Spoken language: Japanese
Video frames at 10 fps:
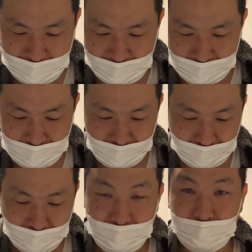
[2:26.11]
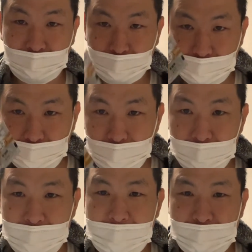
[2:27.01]

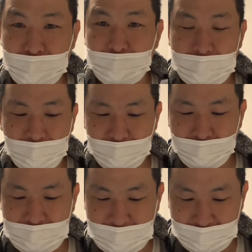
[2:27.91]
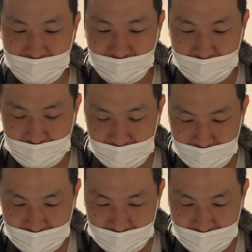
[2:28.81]
じゃあね、ちょっとね、飲んでみたいなと思います。